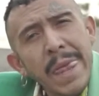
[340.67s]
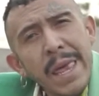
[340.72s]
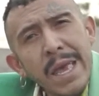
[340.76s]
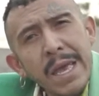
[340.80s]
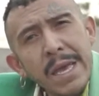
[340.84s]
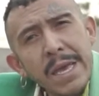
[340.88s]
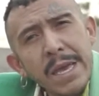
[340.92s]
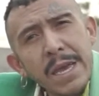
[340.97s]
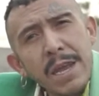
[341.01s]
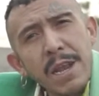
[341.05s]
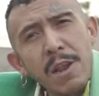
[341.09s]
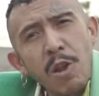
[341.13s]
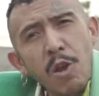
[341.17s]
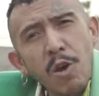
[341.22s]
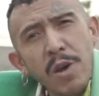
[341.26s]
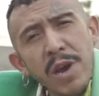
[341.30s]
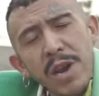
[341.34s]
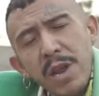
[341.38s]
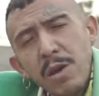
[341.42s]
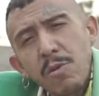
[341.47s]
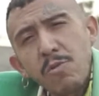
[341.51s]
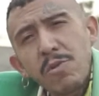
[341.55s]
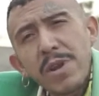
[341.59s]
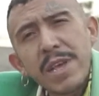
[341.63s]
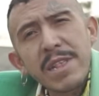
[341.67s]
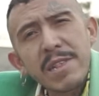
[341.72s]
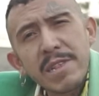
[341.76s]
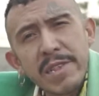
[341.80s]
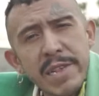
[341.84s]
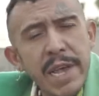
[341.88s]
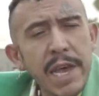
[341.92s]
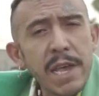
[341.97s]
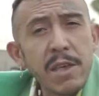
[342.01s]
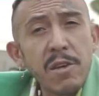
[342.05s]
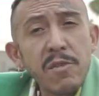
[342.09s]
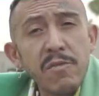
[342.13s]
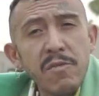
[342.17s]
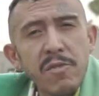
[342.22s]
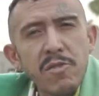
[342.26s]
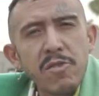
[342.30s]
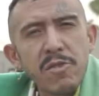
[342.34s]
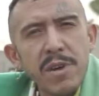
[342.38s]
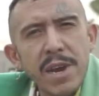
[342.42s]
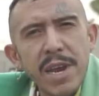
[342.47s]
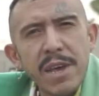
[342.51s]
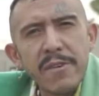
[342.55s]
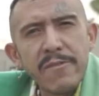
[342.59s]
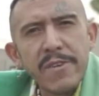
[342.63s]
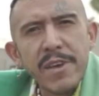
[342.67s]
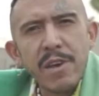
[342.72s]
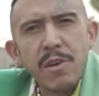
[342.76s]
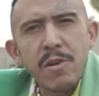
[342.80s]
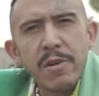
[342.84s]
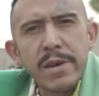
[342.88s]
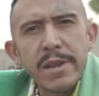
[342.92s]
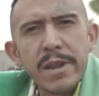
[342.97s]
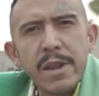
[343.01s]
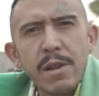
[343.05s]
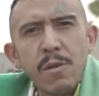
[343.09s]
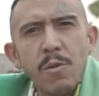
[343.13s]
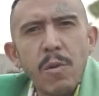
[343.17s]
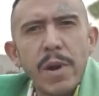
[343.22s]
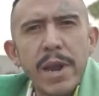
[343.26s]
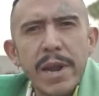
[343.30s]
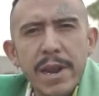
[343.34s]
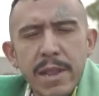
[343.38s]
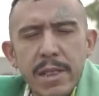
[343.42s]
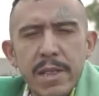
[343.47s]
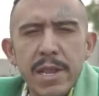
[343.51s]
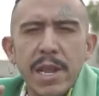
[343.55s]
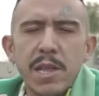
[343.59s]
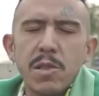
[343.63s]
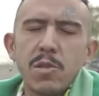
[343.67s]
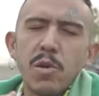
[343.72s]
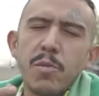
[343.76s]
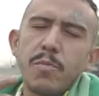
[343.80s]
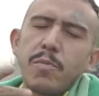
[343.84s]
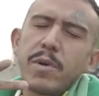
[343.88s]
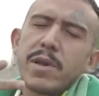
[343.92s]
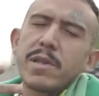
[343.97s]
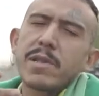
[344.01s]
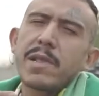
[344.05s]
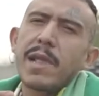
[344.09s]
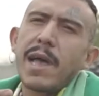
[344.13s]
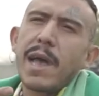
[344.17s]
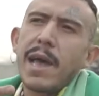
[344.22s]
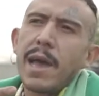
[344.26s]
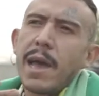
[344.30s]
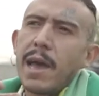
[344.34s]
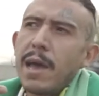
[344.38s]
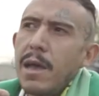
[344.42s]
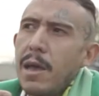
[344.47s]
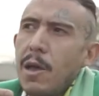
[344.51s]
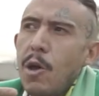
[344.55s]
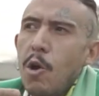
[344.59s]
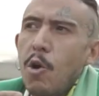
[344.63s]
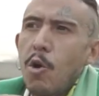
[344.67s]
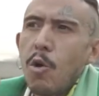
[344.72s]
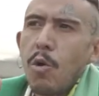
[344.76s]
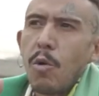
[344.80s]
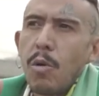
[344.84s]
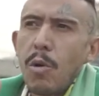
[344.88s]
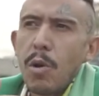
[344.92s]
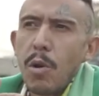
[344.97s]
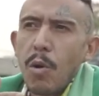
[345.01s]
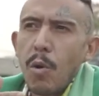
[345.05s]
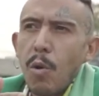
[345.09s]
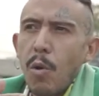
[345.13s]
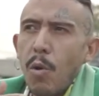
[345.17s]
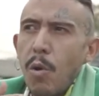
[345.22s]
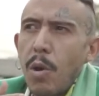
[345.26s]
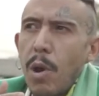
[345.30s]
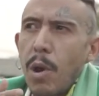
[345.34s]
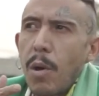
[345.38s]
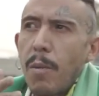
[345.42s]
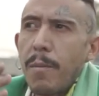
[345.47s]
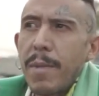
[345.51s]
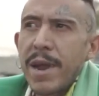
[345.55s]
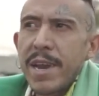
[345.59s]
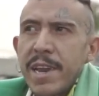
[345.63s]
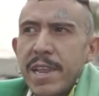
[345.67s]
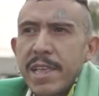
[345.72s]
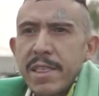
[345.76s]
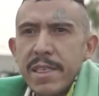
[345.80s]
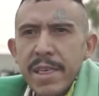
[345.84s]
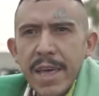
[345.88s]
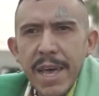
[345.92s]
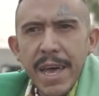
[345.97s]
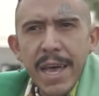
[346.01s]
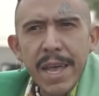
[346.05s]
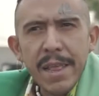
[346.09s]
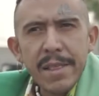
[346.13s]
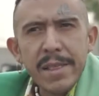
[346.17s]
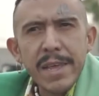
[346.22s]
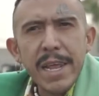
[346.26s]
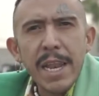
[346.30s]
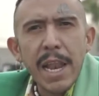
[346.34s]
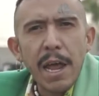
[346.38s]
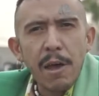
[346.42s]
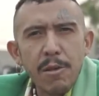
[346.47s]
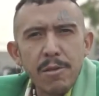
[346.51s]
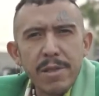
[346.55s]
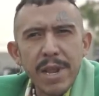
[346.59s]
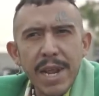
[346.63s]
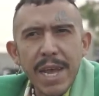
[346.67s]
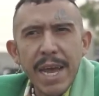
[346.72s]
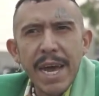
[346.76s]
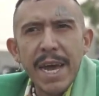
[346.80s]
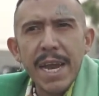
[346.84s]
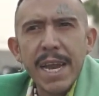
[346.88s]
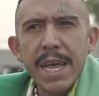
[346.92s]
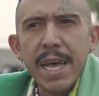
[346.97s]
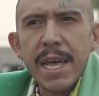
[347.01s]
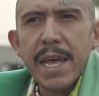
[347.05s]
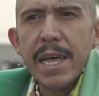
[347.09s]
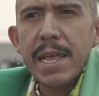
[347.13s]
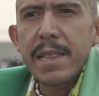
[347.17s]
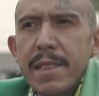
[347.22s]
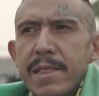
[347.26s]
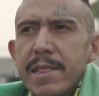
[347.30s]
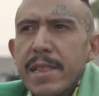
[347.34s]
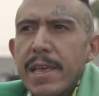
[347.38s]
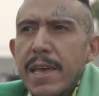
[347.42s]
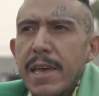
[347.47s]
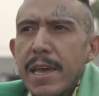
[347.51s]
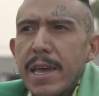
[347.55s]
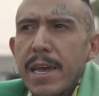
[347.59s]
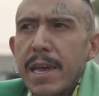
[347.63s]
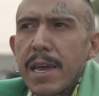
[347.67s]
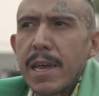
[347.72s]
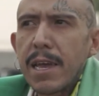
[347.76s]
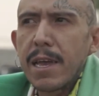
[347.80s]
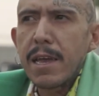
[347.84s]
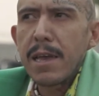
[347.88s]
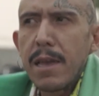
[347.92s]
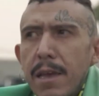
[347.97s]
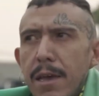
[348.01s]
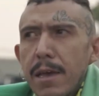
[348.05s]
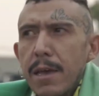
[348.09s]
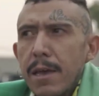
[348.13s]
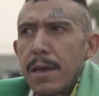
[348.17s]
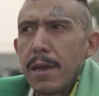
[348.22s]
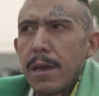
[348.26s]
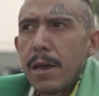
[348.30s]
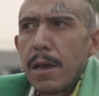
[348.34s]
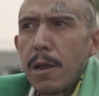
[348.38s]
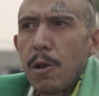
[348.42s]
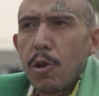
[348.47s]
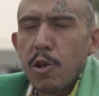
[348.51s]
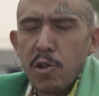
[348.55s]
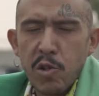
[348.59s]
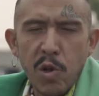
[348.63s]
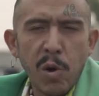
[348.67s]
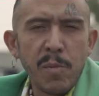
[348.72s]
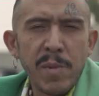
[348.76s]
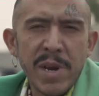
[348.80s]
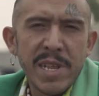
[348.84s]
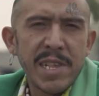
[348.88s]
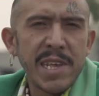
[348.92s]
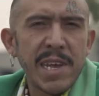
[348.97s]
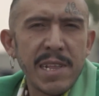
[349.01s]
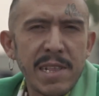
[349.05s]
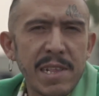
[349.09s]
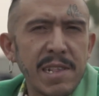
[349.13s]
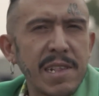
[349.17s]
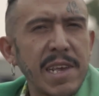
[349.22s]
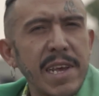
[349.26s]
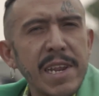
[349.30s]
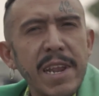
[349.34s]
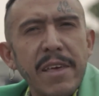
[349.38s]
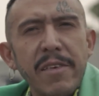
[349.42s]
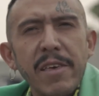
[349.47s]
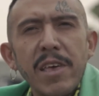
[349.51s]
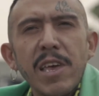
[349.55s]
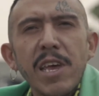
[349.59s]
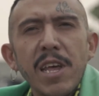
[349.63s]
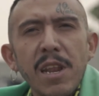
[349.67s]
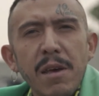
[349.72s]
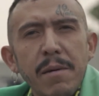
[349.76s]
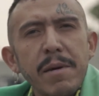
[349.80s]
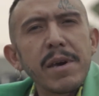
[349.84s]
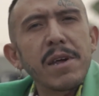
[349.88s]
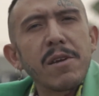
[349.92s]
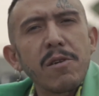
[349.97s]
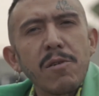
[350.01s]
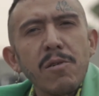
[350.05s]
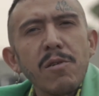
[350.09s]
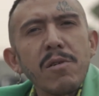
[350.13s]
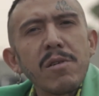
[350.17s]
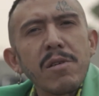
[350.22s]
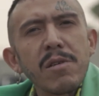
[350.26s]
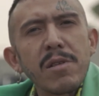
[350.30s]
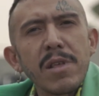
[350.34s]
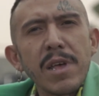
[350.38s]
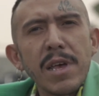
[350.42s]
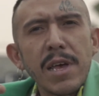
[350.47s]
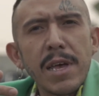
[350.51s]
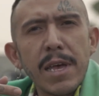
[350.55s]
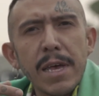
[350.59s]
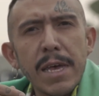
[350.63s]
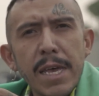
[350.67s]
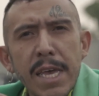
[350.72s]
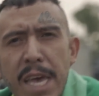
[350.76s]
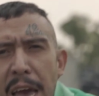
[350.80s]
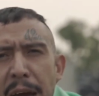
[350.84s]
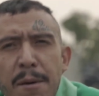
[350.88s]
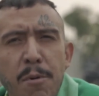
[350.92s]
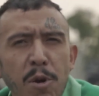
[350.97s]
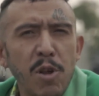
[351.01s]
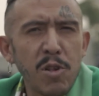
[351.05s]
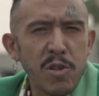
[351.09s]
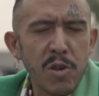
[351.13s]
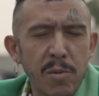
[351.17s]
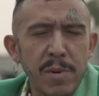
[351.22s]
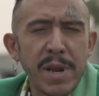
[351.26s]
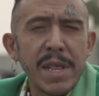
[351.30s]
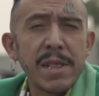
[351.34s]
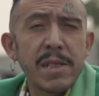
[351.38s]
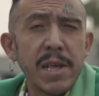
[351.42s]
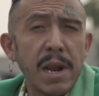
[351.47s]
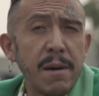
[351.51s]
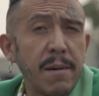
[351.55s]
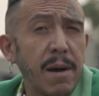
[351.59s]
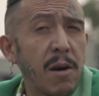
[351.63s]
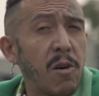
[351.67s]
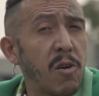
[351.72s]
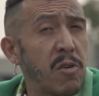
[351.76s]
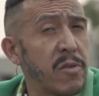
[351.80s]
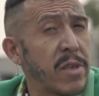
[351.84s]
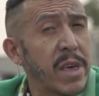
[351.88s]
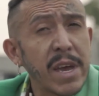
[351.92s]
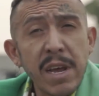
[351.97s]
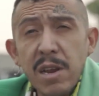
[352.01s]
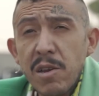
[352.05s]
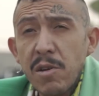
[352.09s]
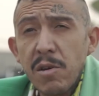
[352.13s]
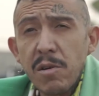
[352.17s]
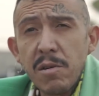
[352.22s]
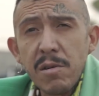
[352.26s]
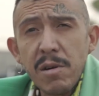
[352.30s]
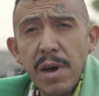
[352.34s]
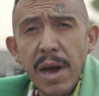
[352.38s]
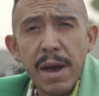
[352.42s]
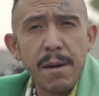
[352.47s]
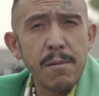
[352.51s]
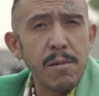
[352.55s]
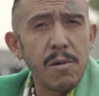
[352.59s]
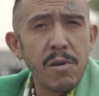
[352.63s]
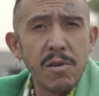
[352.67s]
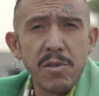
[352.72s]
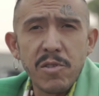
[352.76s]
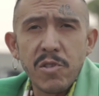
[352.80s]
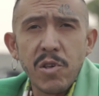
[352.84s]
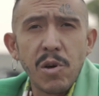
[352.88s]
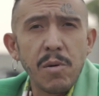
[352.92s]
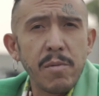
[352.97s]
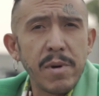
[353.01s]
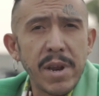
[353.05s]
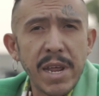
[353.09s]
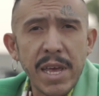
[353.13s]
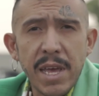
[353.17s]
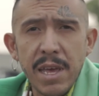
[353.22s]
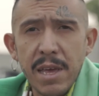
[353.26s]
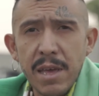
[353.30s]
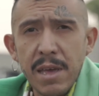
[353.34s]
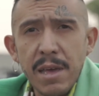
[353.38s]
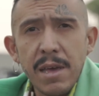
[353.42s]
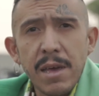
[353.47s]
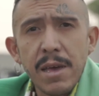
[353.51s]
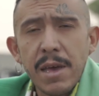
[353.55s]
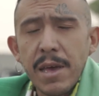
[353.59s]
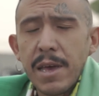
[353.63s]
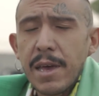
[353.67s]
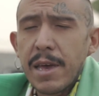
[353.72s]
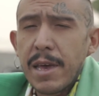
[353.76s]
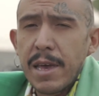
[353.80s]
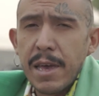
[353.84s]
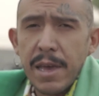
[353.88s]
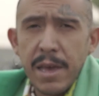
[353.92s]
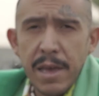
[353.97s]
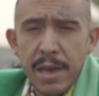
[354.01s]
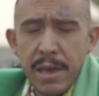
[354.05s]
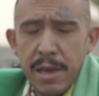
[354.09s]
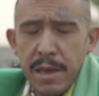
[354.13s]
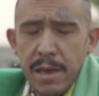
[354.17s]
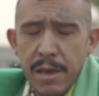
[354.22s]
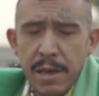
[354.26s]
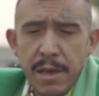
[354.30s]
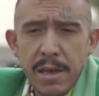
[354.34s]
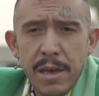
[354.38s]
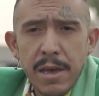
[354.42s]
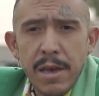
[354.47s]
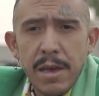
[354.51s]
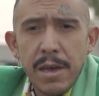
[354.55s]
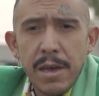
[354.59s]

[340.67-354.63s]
y logré un ensayo fotográfico en el cual retrato pues la, la humanidad y la otra cara de los comerciantes que nadie quiere ver, ¿no? Eh, y hablo sobre el trabajo digno, hablo sobre eh,